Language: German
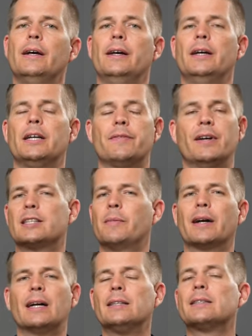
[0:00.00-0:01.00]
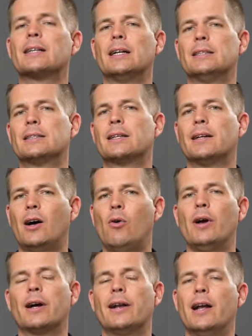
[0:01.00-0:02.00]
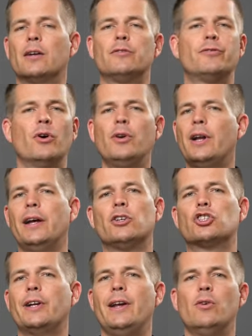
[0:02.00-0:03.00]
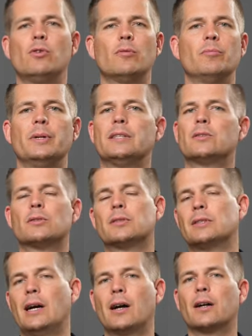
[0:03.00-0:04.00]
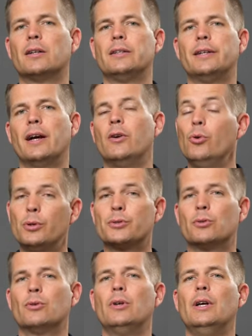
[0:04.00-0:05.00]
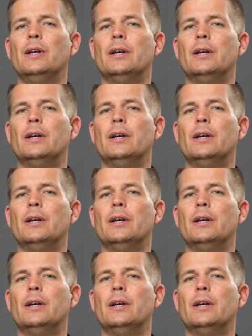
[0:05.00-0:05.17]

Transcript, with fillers: Äh, ich werde es aber ganz, ganz genau erklären, von der Entstehung bis sozusagen der Lösung,